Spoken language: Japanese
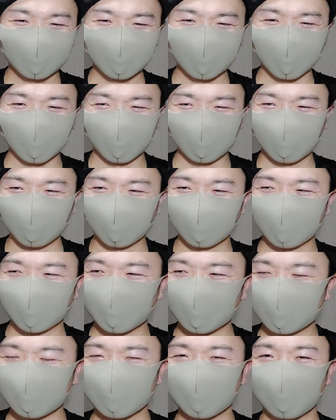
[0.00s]
あの
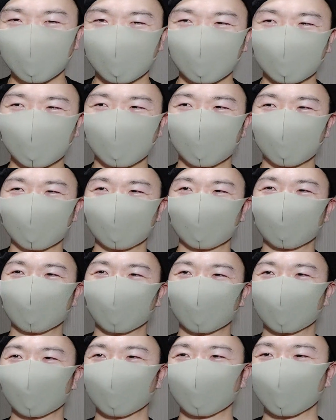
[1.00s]
男性のその
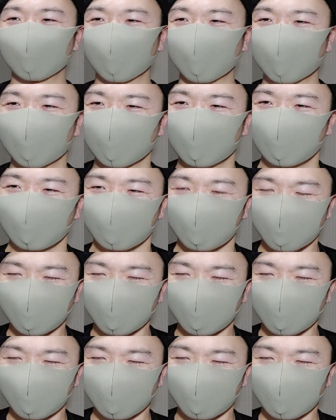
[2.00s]
独特の